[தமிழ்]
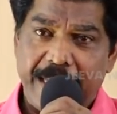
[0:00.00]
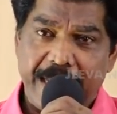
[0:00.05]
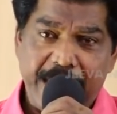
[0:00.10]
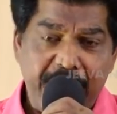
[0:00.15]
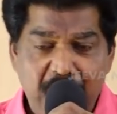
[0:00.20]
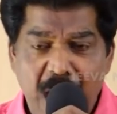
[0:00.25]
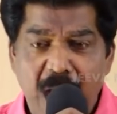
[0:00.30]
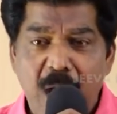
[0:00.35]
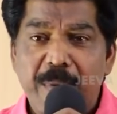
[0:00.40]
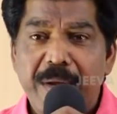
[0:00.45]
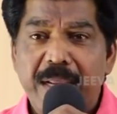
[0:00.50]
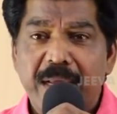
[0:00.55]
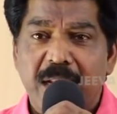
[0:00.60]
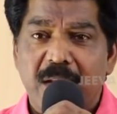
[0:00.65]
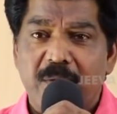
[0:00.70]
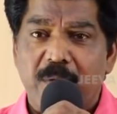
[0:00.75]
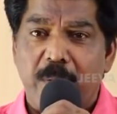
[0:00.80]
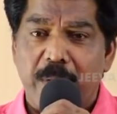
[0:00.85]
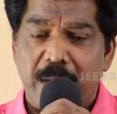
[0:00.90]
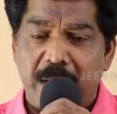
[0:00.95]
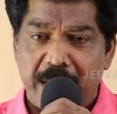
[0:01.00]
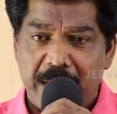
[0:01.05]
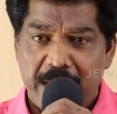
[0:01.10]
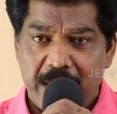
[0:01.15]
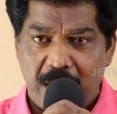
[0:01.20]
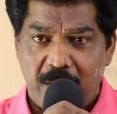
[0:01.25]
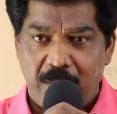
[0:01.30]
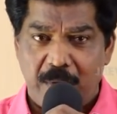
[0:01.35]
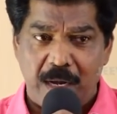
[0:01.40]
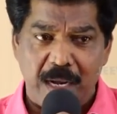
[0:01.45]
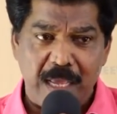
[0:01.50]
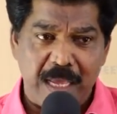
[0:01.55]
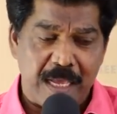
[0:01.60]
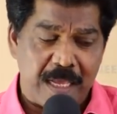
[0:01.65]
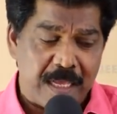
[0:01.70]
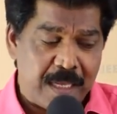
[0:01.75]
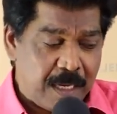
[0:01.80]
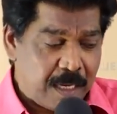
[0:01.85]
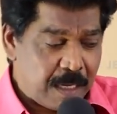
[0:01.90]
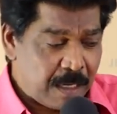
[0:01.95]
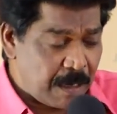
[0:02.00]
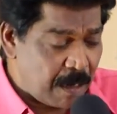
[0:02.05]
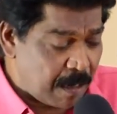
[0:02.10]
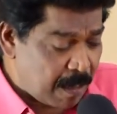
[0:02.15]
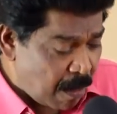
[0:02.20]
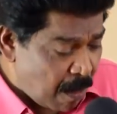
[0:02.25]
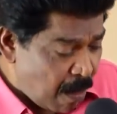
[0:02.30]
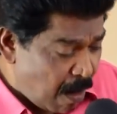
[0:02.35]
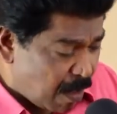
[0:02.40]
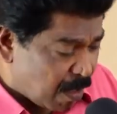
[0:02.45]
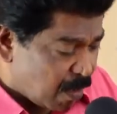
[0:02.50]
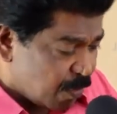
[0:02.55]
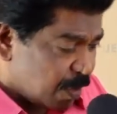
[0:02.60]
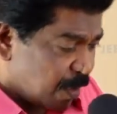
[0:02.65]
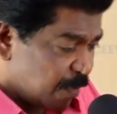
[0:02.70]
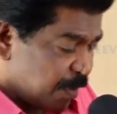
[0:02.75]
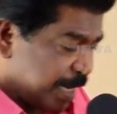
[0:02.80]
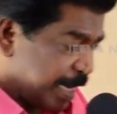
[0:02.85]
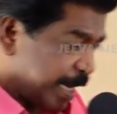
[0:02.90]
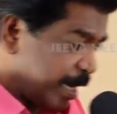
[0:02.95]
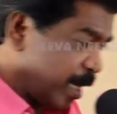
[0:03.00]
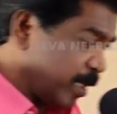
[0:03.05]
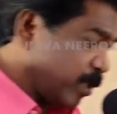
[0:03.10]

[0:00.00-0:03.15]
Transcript: என்ன அப்படிங்கிற விவரம் கேட்குறவள காட் வந்து அவர்களுக்கு